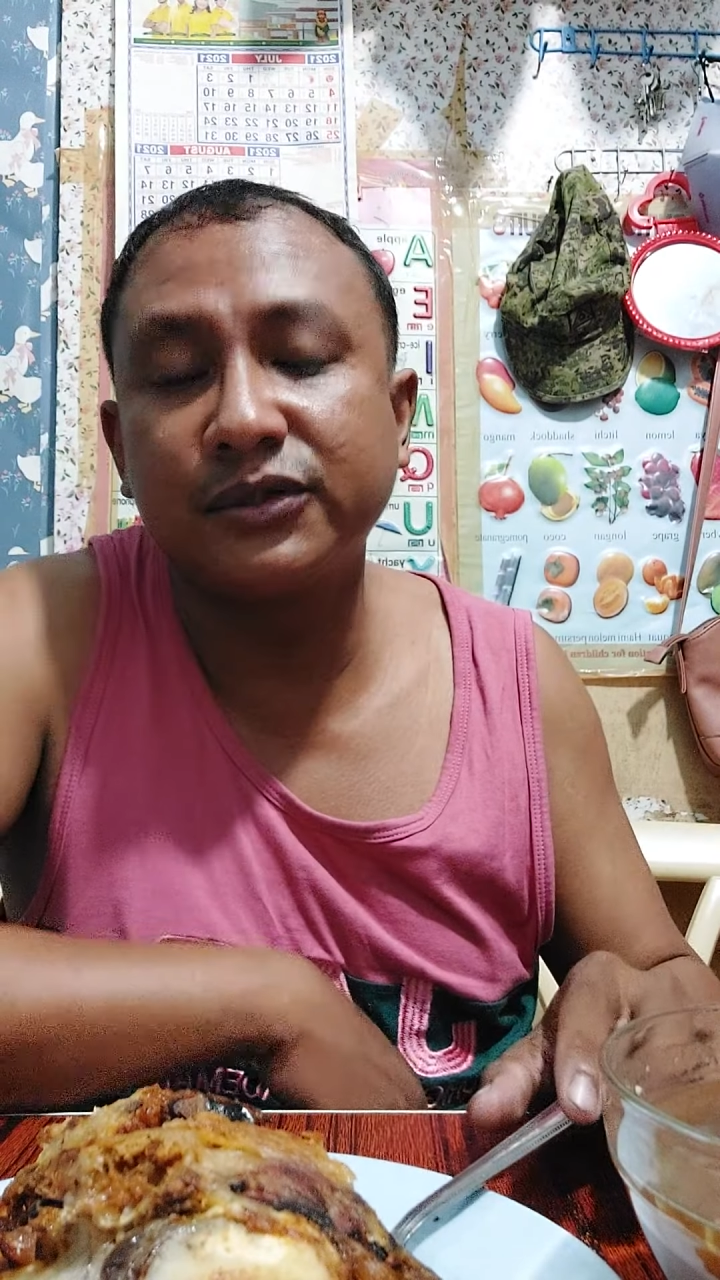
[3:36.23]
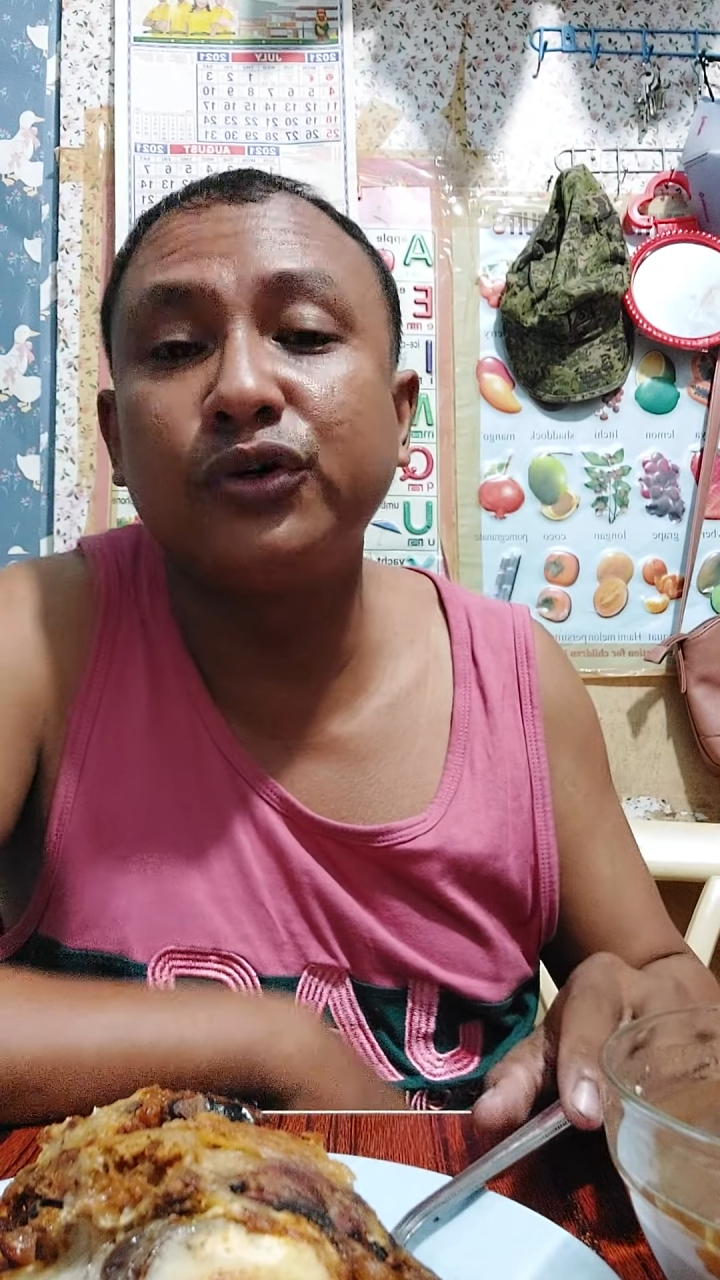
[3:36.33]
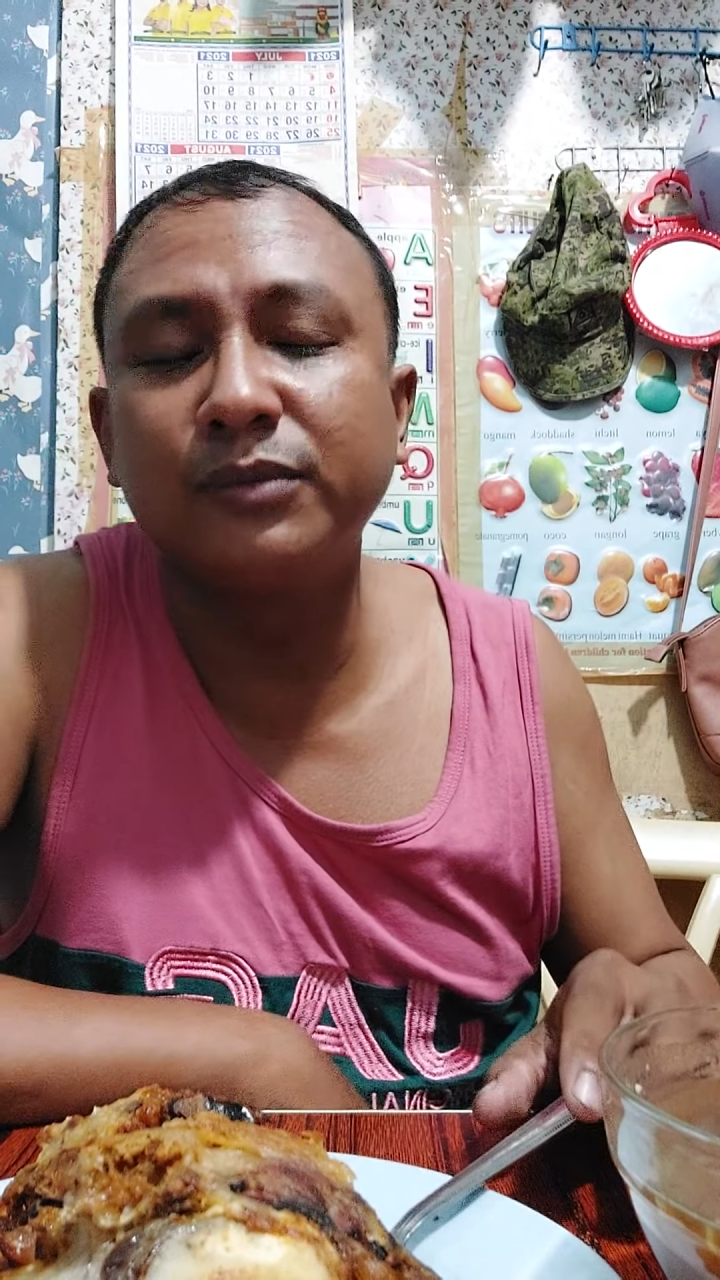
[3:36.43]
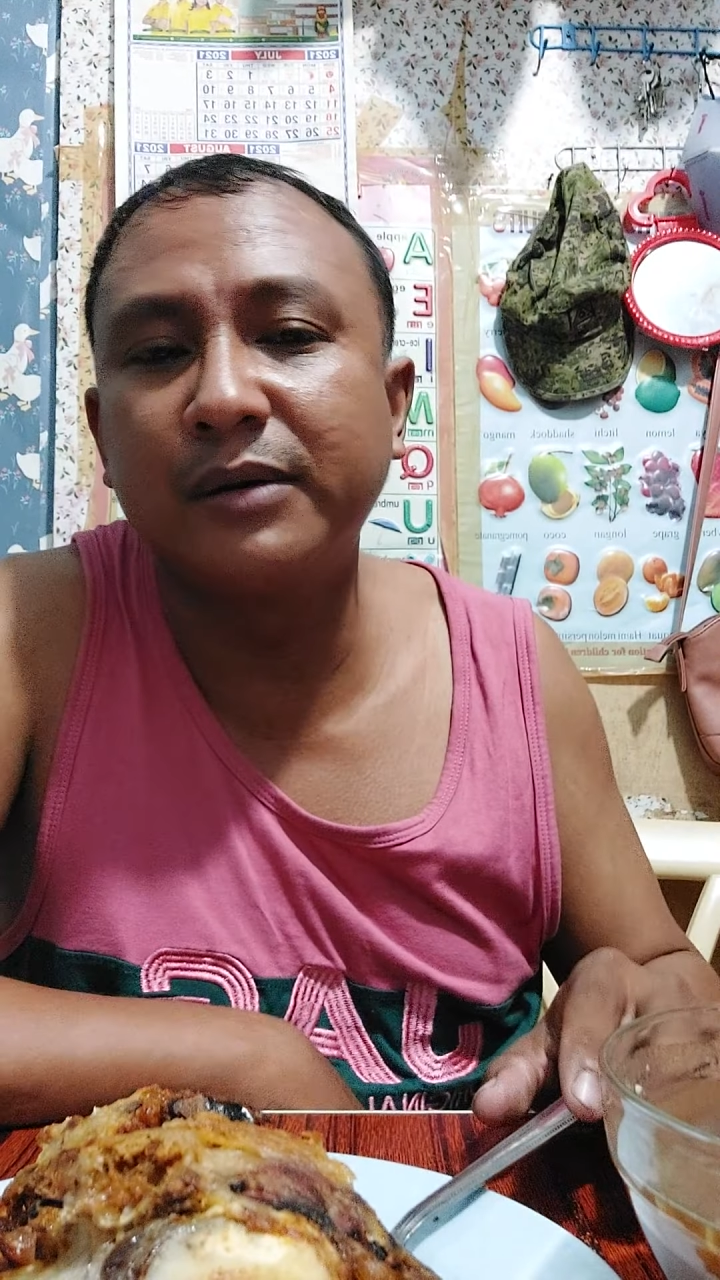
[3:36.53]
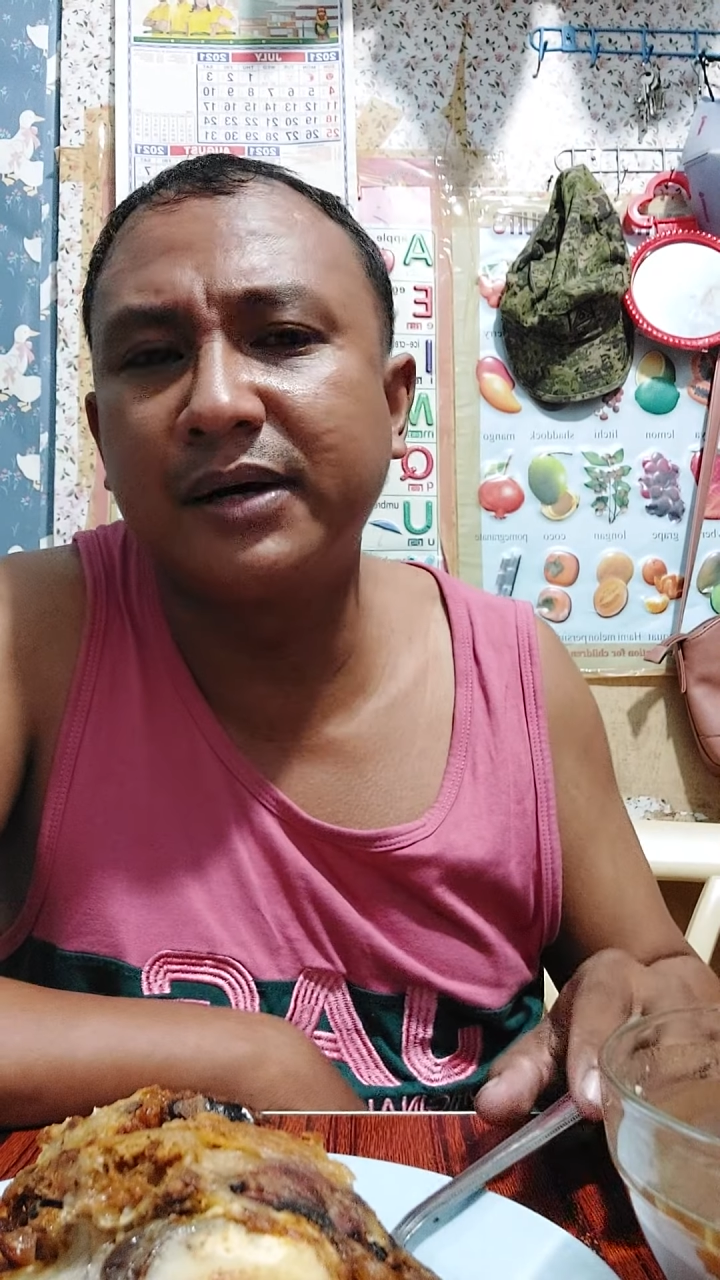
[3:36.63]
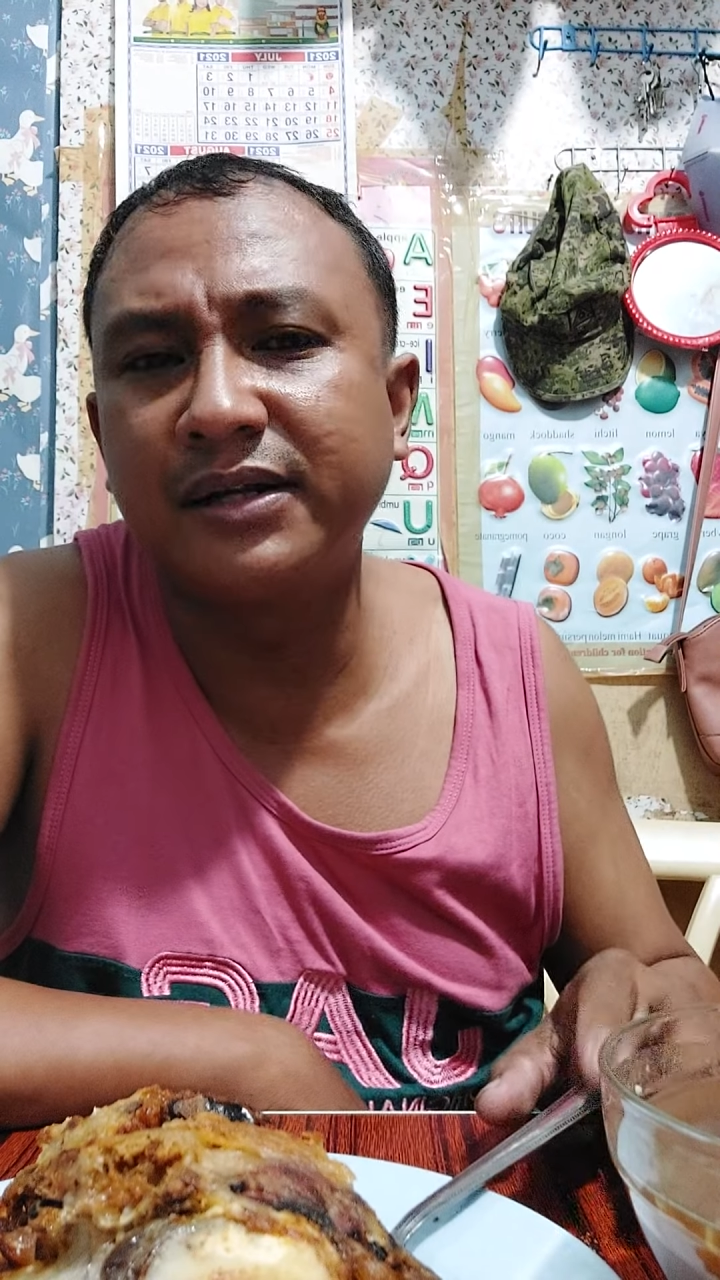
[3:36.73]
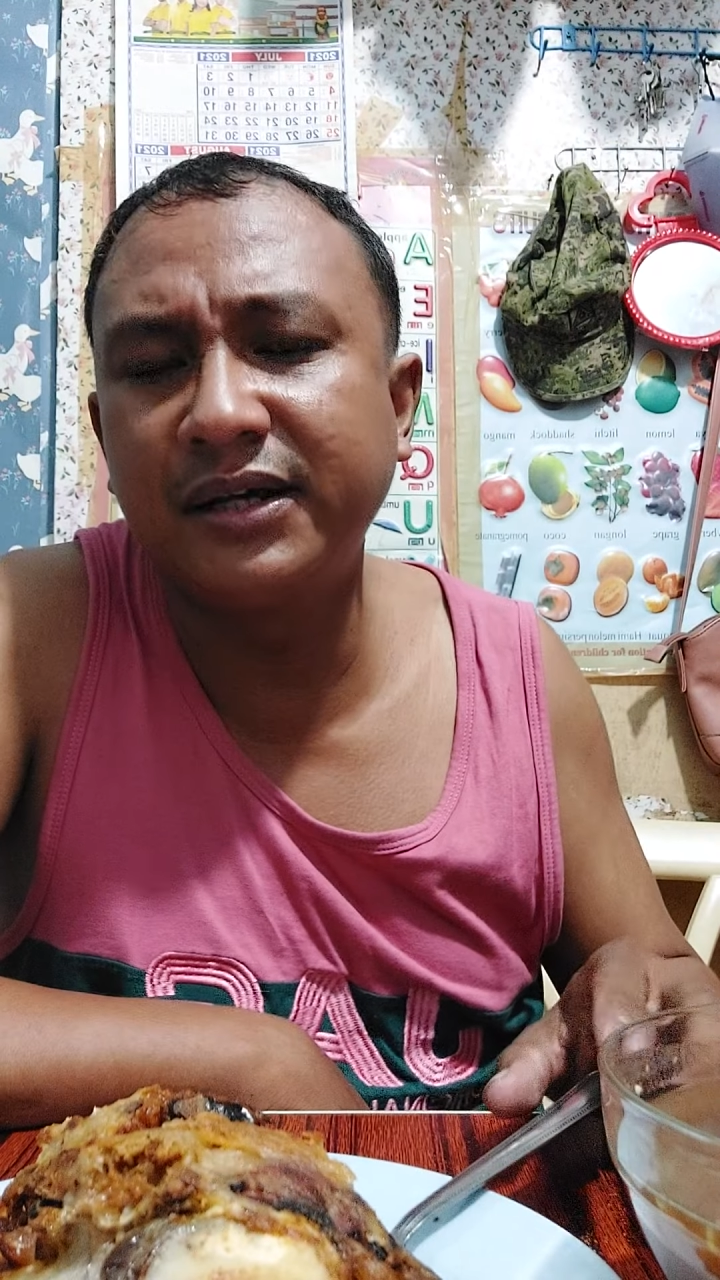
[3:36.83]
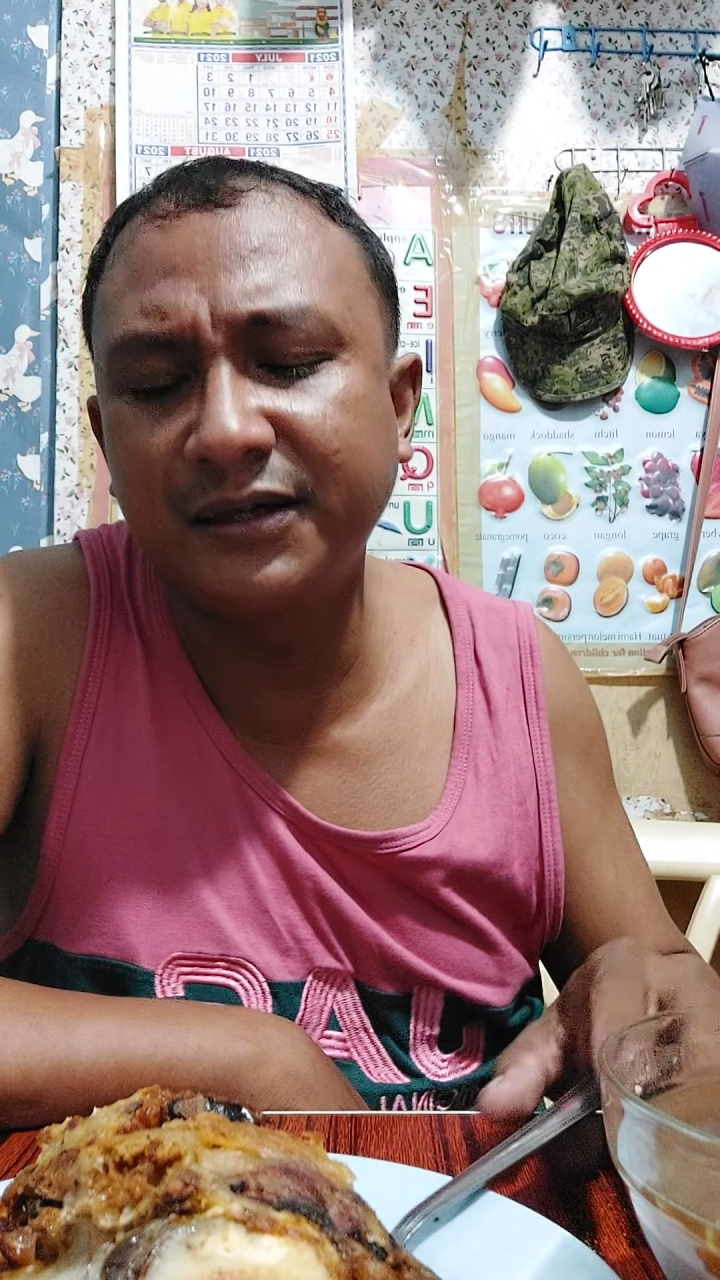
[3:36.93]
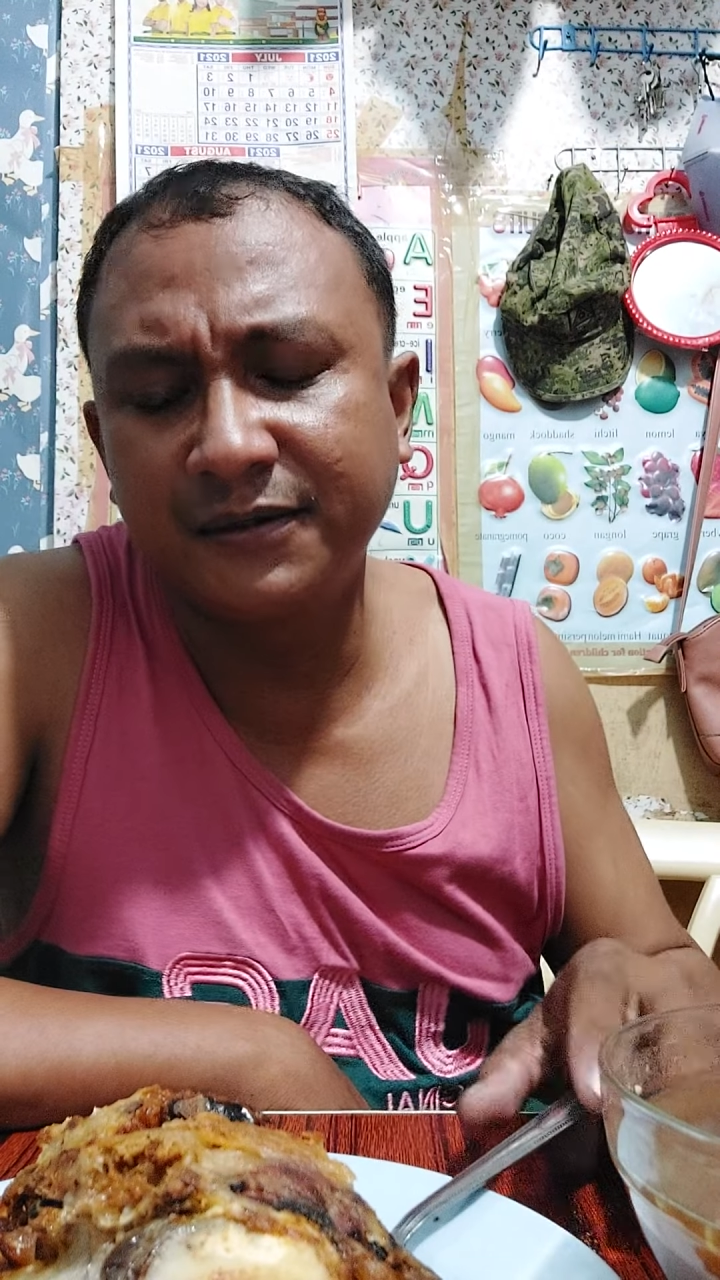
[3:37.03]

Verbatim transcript: Yun mga buddy.